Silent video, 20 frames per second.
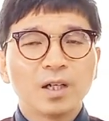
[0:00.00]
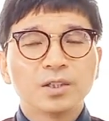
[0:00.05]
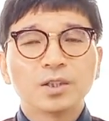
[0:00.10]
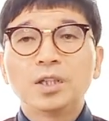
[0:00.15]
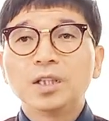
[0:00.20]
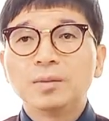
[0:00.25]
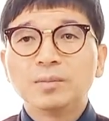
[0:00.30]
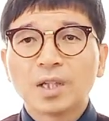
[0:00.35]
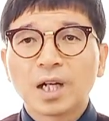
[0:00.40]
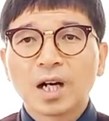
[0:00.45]

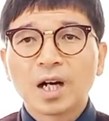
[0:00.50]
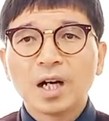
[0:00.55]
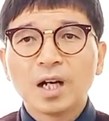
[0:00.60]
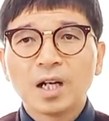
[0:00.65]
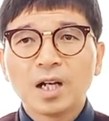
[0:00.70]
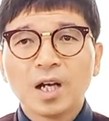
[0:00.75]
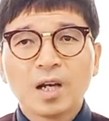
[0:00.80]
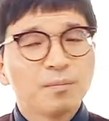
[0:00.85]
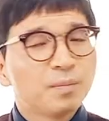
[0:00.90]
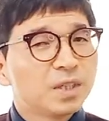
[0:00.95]

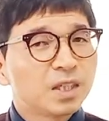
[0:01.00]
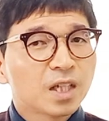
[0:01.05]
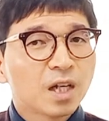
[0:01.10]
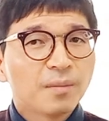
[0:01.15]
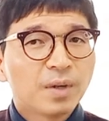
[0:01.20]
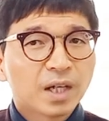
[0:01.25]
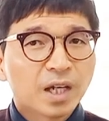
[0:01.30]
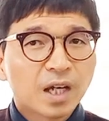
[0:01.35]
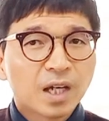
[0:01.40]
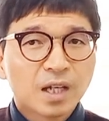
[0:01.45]
전임자가
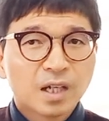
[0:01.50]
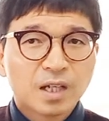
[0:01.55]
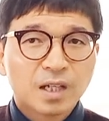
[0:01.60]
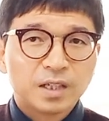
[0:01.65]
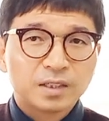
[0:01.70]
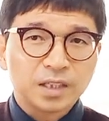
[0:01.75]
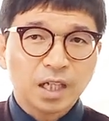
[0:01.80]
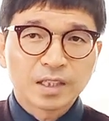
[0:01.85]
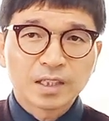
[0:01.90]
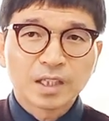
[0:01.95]
비참하게
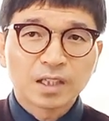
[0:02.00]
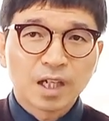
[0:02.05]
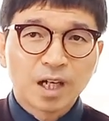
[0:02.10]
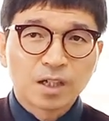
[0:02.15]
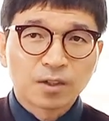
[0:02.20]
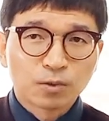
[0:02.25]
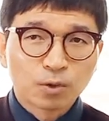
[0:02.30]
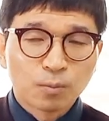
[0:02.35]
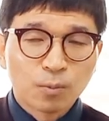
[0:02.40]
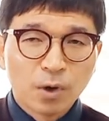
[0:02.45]

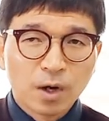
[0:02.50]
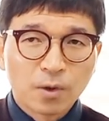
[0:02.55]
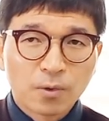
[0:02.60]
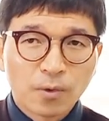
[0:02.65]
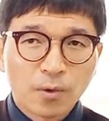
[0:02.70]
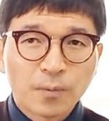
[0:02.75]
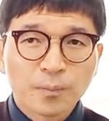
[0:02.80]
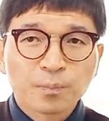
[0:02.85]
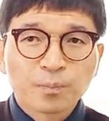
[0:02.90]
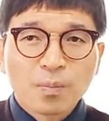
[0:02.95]
자살당한 것도
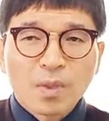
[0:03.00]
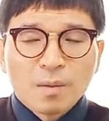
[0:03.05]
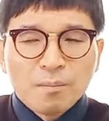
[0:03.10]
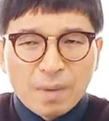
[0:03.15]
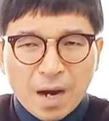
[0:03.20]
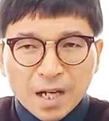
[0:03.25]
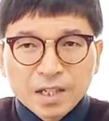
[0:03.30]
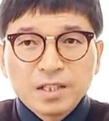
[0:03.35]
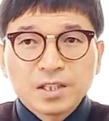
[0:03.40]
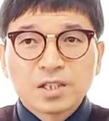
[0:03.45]
보았고
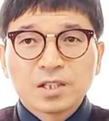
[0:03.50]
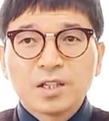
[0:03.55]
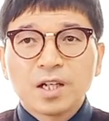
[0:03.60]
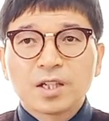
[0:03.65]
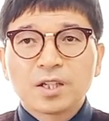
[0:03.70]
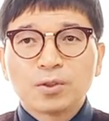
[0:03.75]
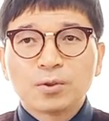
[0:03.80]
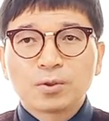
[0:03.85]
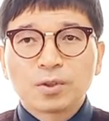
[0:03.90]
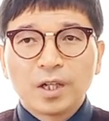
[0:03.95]
많은
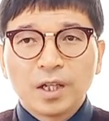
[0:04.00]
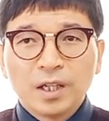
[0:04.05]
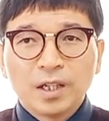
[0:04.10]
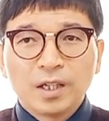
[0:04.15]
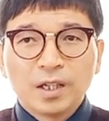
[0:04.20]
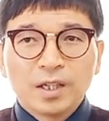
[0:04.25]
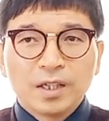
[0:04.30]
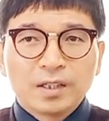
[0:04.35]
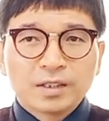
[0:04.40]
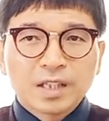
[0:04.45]
신라
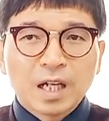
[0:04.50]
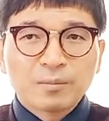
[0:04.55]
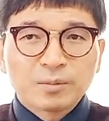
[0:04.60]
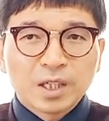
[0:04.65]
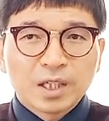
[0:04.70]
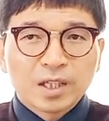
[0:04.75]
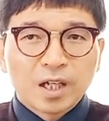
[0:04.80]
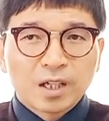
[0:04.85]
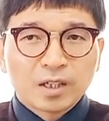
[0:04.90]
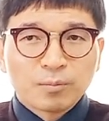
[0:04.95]
귀족들이
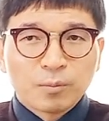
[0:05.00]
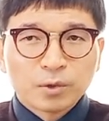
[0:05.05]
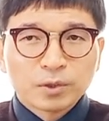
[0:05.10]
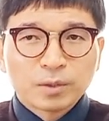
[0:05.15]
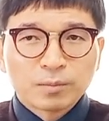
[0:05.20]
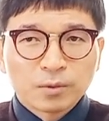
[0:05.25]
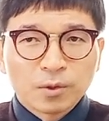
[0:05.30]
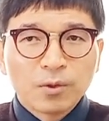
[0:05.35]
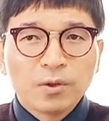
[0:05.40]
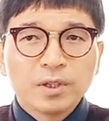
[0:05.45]
참살당하는
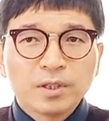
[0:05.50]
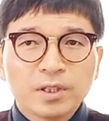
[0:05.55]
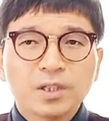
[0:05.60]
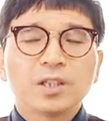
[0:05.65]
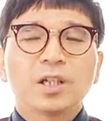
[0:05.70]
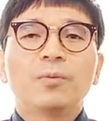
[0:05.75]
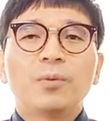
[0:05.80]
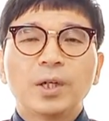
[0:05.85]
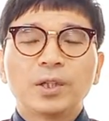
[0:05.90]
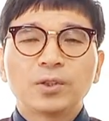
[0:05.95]
모습도
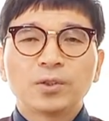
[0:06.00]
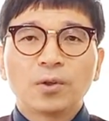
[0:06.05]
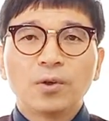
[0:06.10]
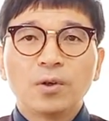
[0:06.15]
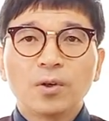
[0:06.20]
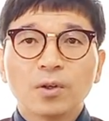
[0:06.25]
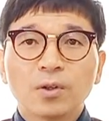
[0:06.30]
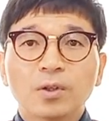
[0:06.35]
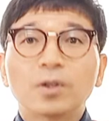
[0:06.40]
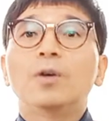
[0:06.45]

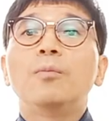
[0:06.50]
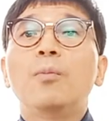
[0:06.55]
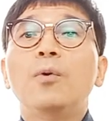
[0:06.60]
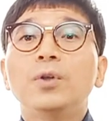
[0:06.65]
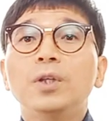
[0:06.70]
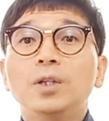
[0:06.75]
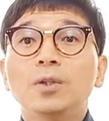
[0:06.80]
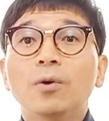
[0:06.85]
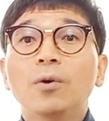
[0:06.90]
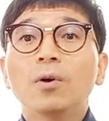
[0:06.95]
지켜보았죠. 그리고
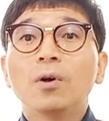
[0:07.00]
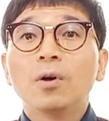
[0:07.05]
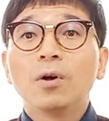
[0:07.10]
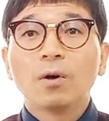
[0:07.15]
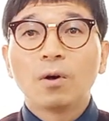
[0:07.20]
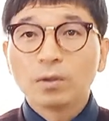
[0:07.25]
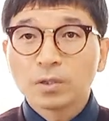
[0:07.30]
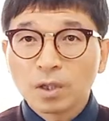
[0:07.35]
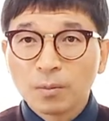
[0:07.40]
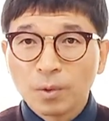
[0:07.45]
본인도
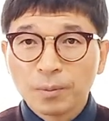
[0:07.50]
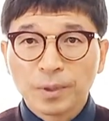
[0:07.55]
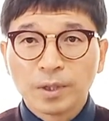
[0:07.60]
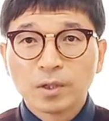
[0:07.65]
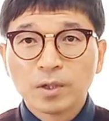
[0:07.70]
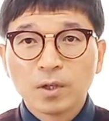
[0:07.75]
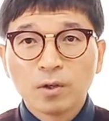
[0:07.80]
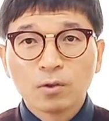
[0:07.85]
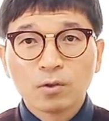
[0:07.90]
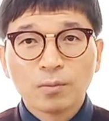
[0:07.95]

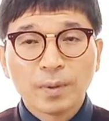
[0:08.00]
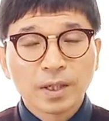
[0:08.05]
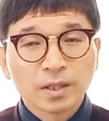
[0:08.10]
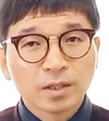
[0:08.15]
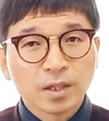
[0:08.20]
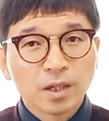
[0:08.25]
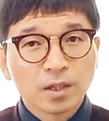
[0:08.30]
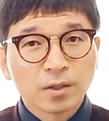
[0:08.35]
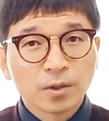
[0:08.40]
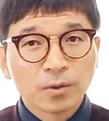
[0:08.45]
어찌보면
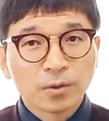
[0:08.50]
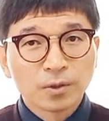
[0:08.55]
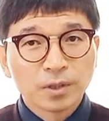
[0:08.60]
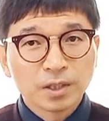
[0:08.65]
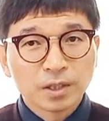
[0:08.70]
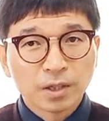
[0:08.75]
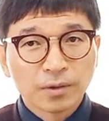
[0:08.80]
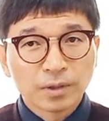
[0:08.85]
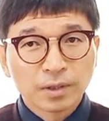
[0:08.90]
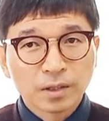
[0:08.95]
후백제의
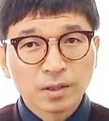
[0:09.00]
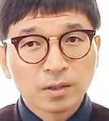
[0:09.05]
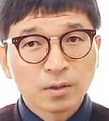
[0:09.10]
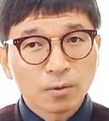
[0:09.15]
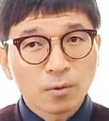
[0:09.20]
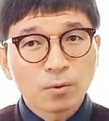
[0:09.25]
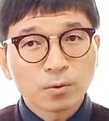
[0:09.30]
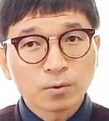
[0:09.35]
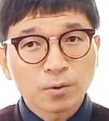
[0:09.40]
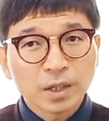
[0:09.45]
견훤이
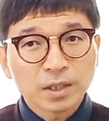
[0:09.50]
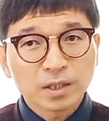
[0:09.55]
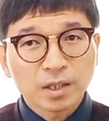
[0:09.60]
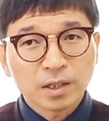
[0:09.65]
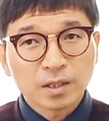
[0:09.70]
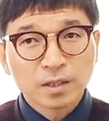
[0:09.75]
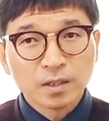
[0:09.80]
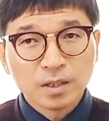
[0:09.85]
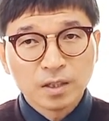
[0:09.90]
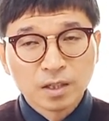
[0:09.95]
세웠던 꼭두각시
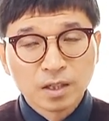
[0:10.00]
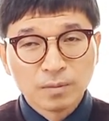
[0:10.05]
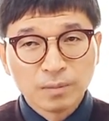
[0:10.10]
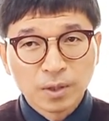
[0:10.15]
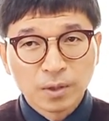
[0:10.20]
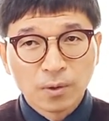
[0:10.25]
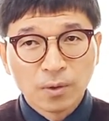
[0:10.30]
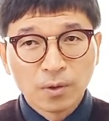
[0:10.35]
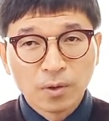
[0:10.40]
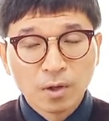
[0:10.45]
같은
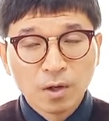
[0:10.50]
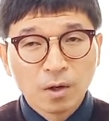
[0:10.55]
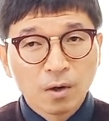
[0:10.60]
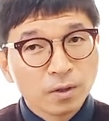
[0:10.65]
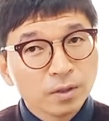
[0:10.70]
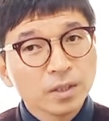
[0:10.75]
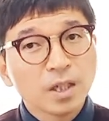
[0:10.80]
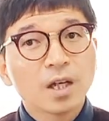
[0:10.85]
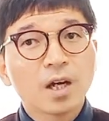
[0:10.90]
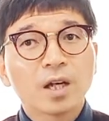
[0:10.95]
임금이고
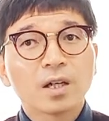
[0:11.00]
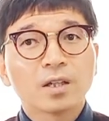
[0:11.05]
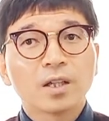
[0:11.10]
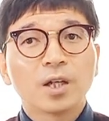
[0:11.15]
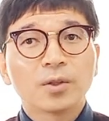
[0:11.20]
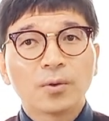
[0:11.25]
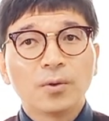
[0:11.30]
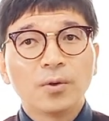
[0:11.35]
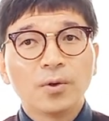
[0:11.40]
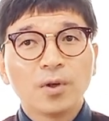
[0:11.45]
언젠가는
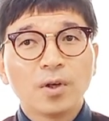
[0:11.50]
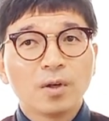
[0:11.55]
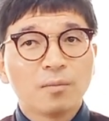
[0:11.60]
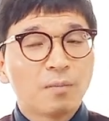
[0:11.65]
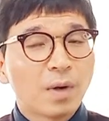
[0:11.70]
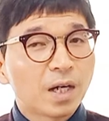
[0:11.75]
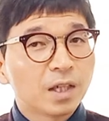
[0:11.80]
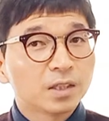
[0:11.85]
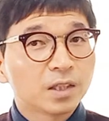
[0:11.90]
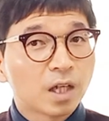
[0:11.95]
나도
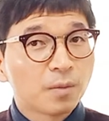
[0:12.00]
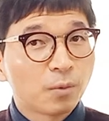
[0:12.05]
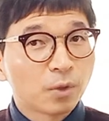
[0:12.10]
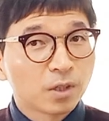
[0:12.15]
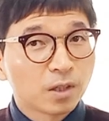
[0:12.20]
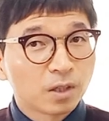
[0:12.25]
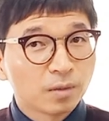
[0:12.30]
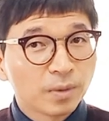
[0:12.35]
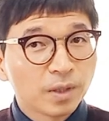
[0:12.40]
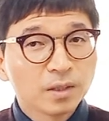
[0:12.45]
말을
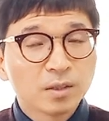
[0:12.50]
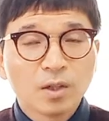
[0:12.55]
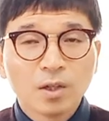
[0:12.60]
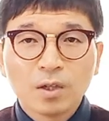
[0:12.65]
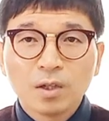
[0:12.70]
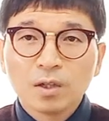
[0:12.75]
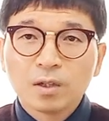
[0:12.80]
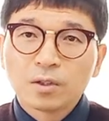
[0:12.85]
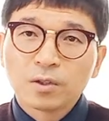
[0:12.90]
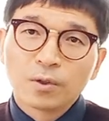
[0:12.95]
잘못 들으면
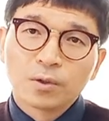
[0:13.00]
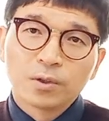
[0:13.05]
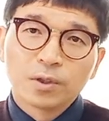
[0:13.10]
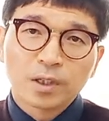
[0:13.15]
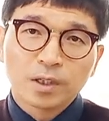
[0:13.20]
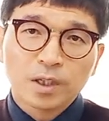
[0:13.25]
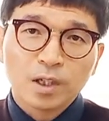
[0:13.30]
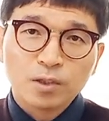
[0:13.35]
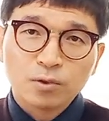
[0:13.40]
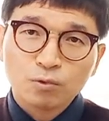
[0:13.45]

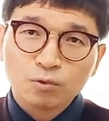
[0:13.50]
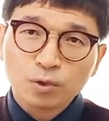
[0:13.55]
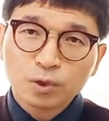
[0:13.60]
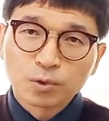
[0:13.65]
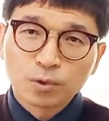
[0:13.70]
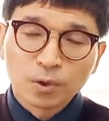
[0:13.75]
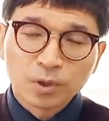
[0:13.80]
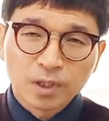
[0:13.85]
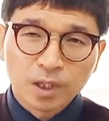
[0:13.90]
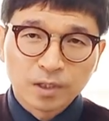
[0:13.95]
견훤한테 죽을
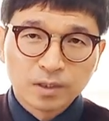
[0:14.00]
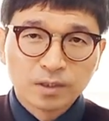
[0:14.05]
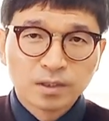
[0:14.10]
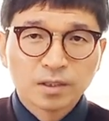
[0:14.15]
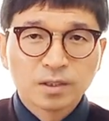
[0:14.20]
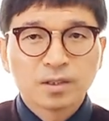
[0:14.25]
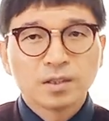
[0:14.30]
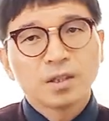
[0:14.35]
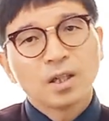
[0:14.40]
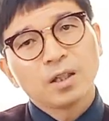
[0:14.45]
수도 있다는
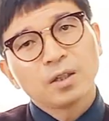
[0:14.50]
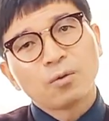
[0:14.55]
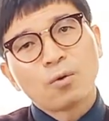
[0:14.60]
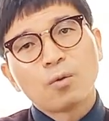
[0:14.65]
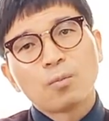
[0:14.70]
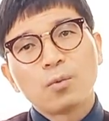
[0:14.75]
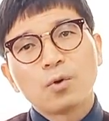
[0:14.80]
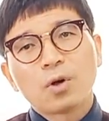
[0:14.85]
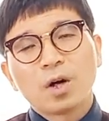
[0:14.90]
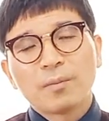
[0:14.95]
그러한
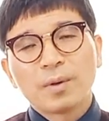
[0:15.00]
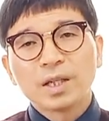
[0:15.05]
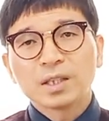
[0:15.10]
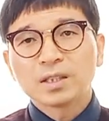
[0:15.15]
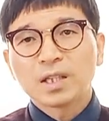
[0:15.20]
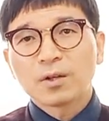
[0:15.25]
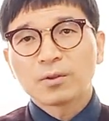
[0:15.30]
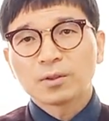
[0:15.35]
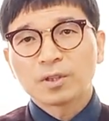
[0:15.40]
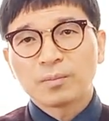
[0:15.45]
공포감에
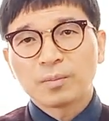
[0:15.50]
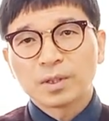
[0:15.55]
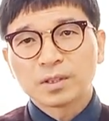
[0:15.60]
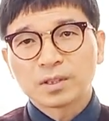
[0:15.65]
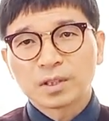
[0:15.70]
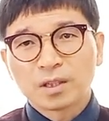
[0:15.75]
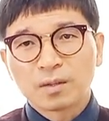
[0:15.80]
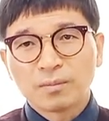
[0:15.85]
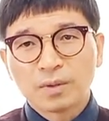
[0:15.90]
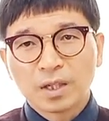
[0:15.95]

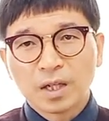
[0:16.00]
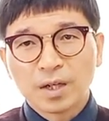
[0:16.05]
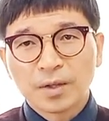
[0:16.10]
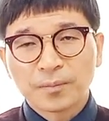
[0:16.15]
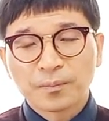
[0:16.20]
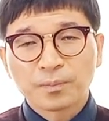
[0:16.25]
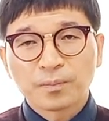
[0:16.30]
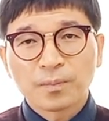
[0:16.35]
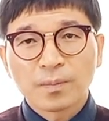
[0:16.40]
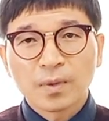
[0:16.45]
사로잡혔을 겁니다.